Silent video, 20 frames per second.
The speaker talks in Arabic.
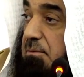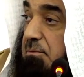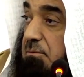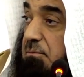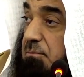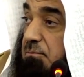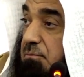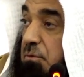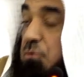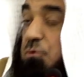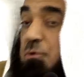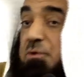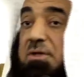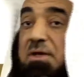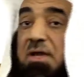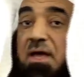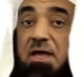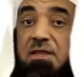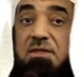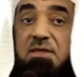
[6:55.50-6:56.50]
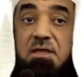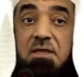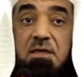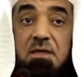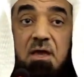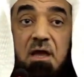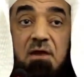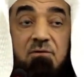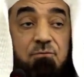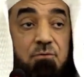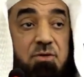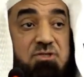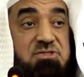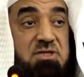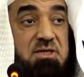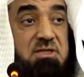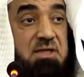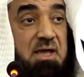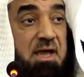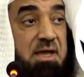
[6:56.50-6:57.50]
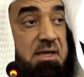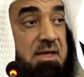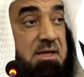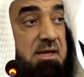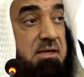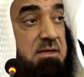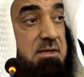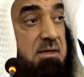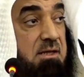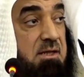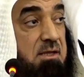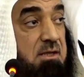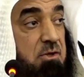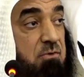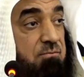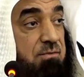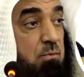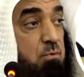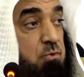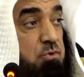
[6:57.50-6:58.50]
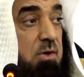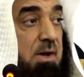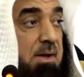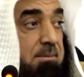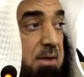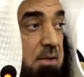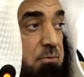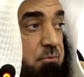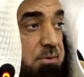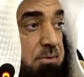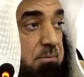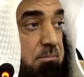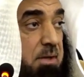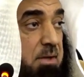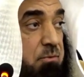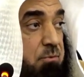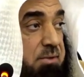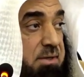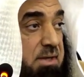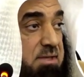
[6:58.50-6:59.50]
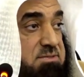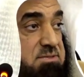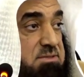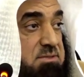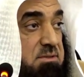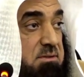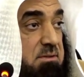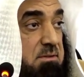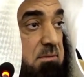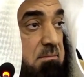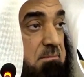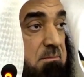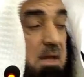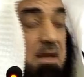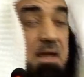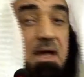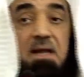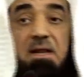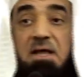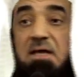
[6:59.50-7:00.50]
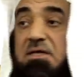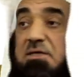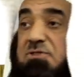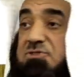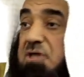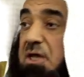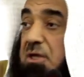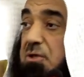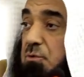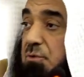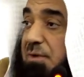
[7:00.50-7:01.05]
فانظروا إلى هذه الفرص التي أحيانا يفوتها بعض بعض الناس ما قالها صغير لا